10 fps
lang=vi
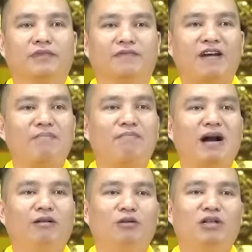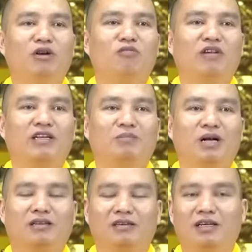Pháp bảo lưu thông phải
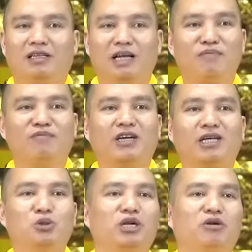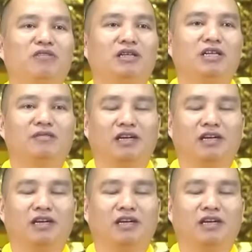bằng tự cái tâm và cái duyên của Phật tử,